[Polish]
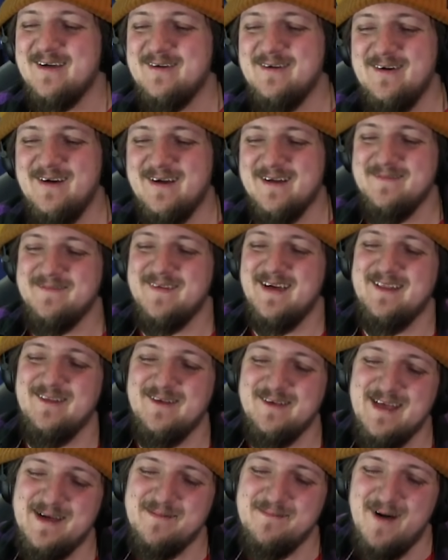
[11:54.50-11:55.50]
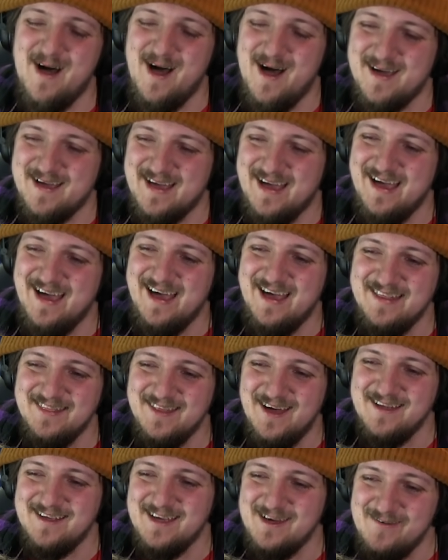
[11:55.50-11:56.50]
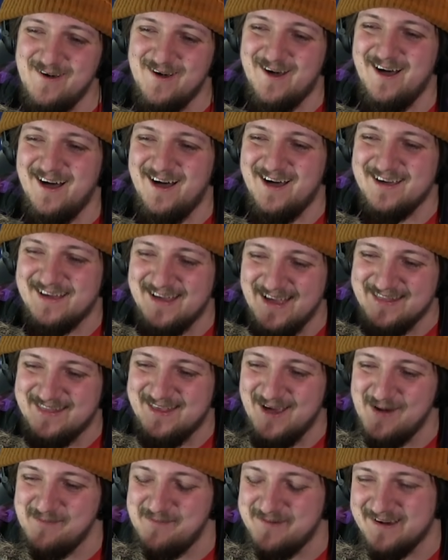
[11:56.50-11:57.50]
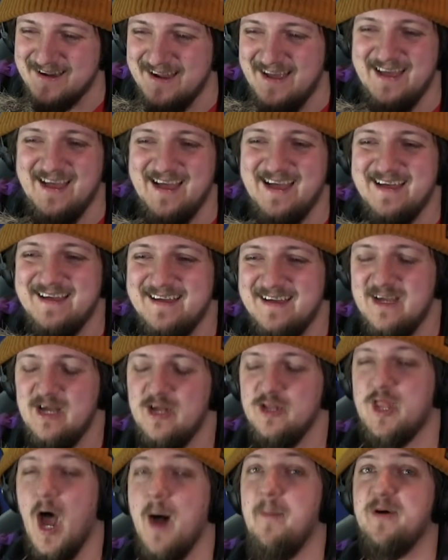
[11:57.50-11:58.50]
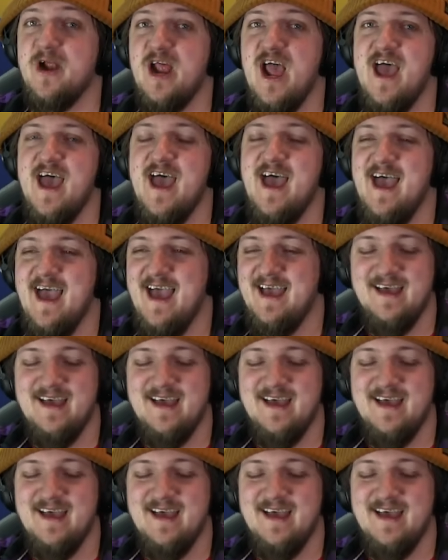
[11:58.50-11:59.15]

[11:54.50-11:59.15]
kurwa, no nie mogę, no nie mogę, dobre, dobre,